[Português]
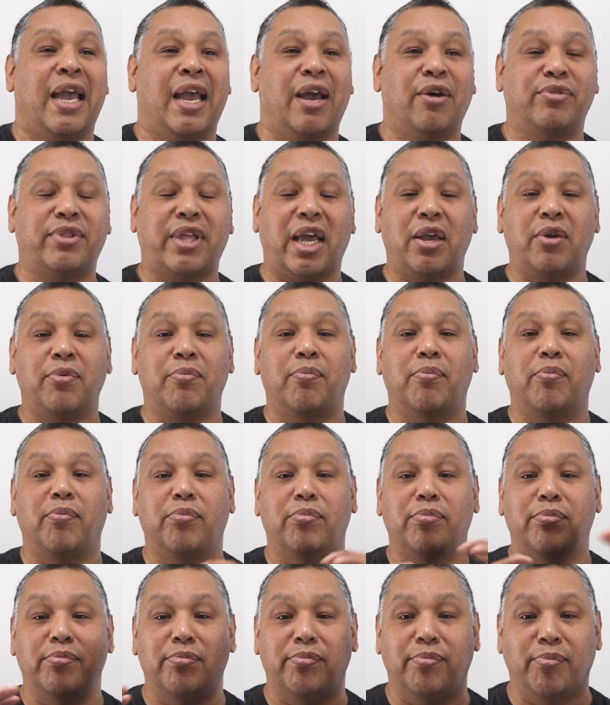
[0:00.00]
eu tenho
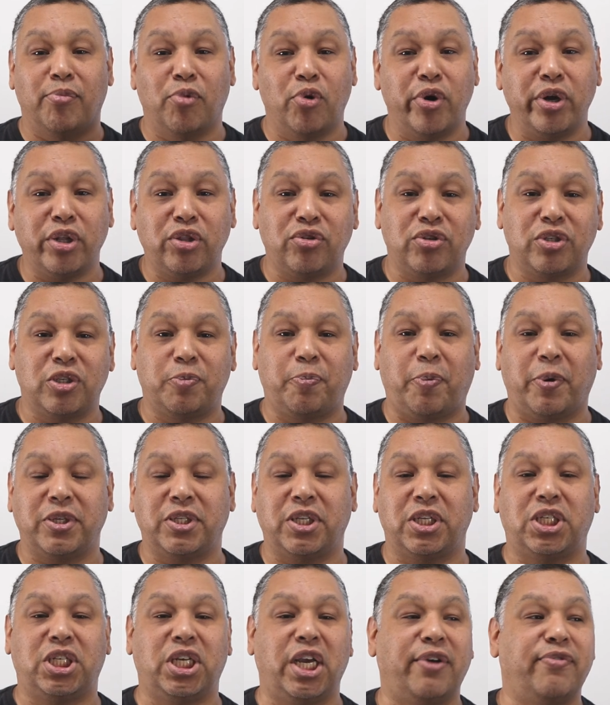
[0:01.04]
muitos
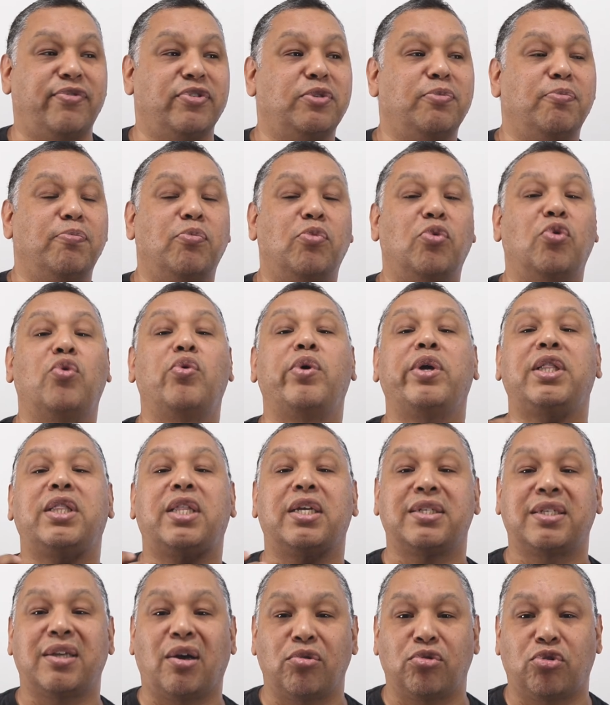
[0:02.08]
dispositivos,
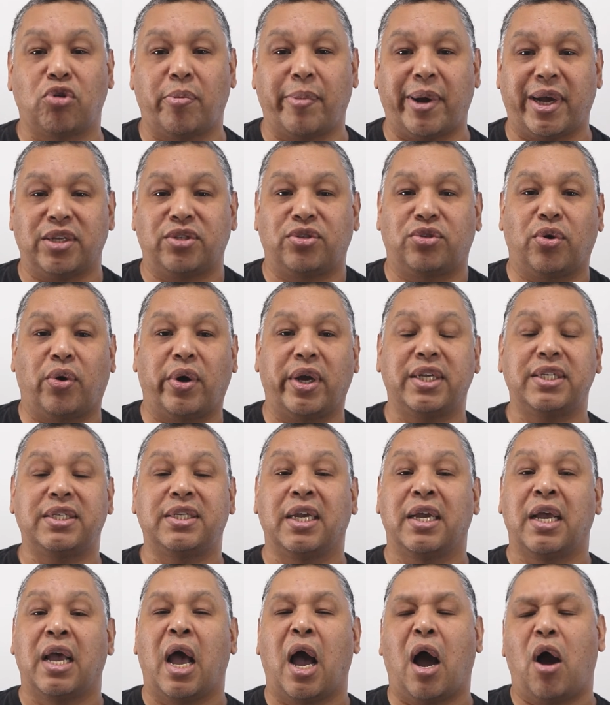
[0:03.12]
muitas
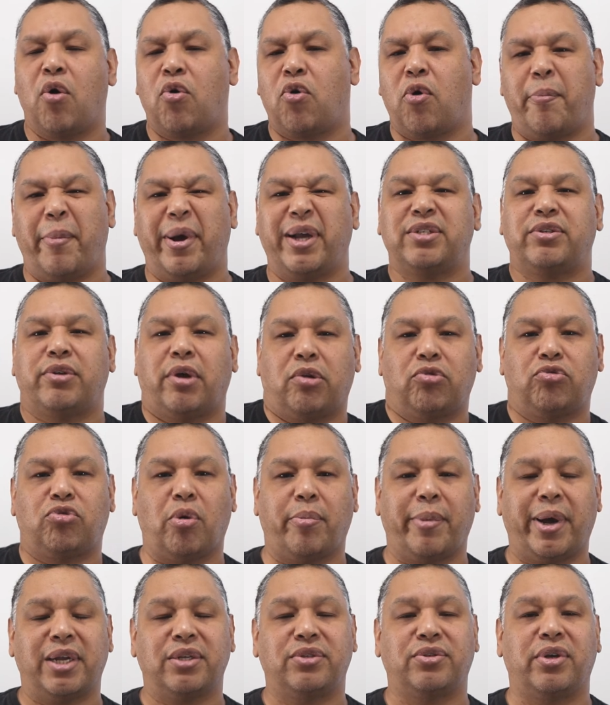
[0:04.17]
automações, algumas
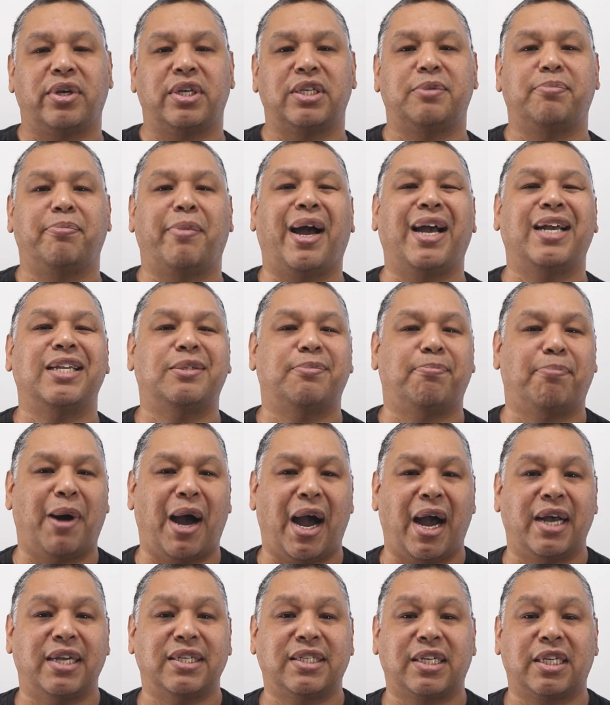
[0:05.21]
automações mais
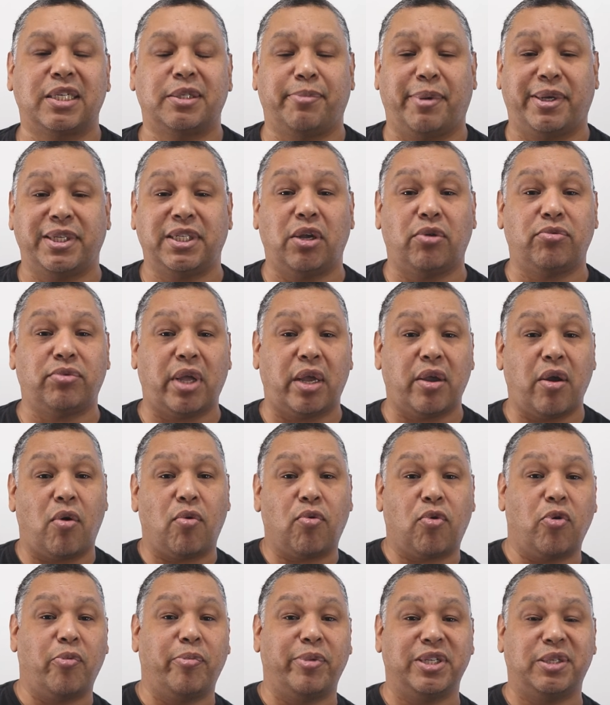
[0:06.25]
básicas, mas eu tenho
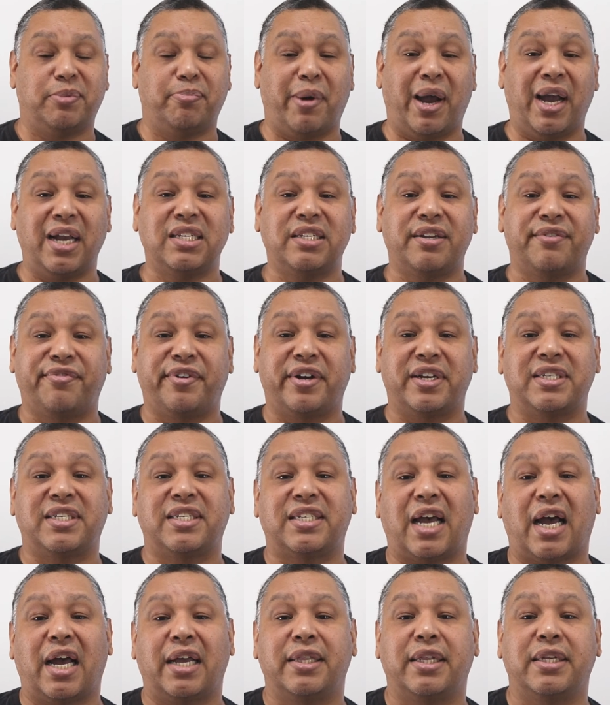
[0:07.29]
algumas mais
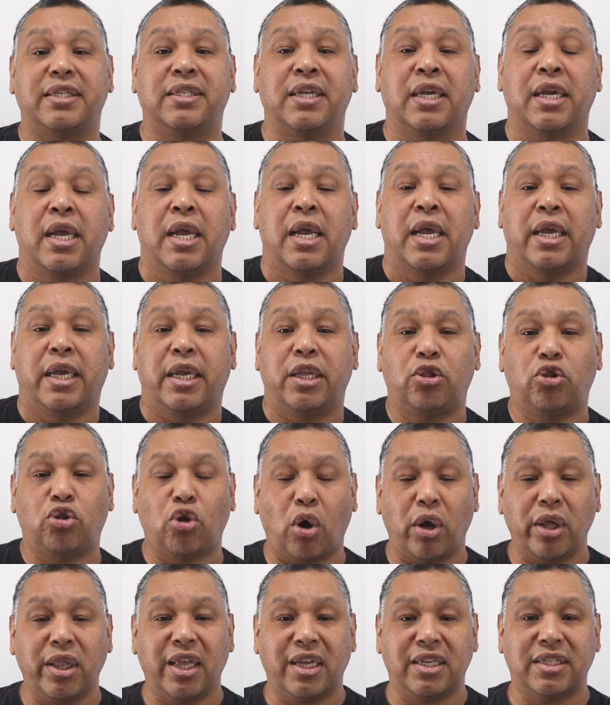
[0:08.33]
avançadas e
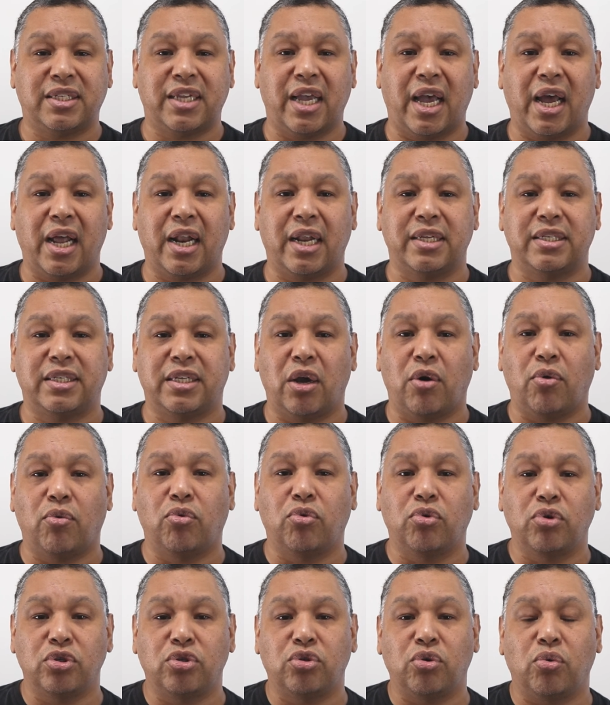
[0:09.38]
todas elas eu
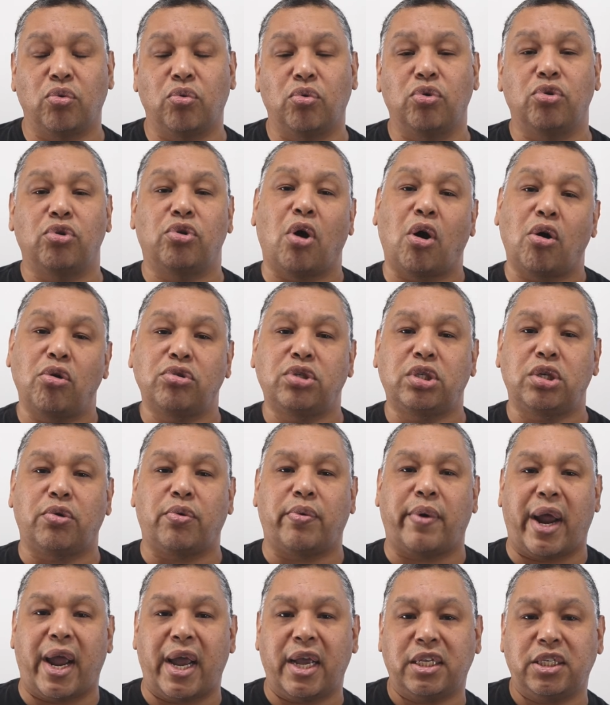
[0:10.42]
uso o
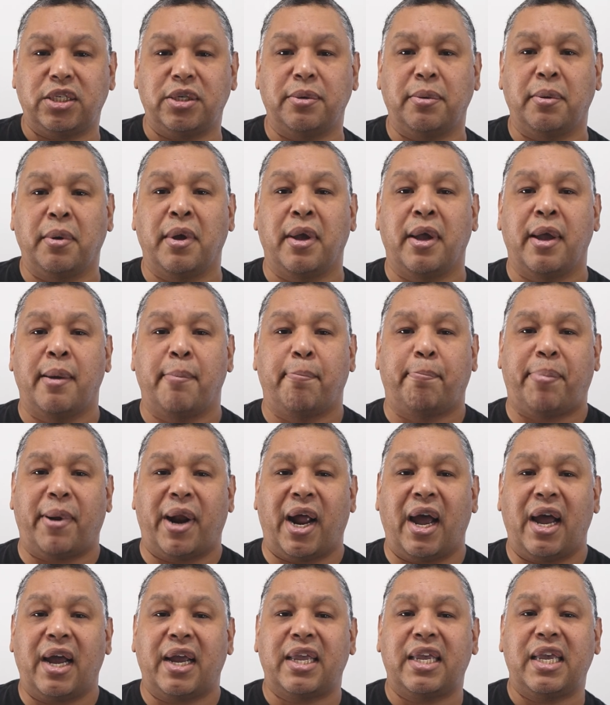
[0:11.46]
Node-RED
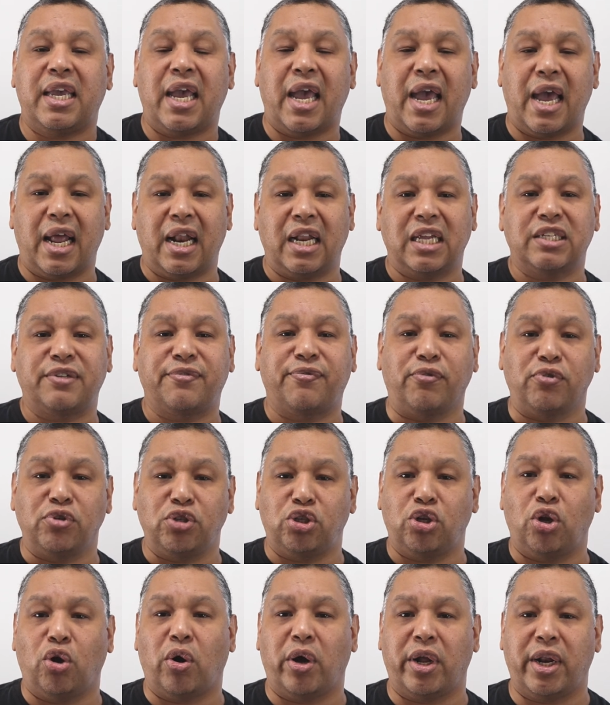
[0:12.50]
para que elas
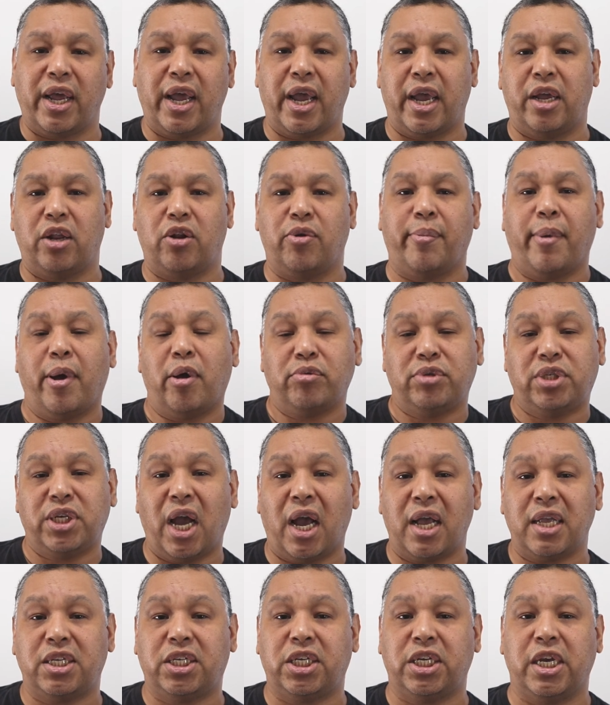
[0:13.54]
funcionem aí no meu
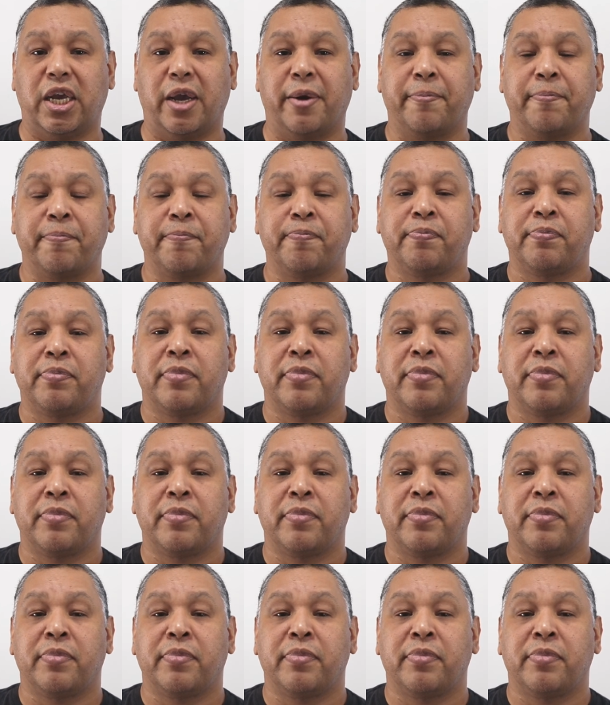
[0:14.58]
dia a dia.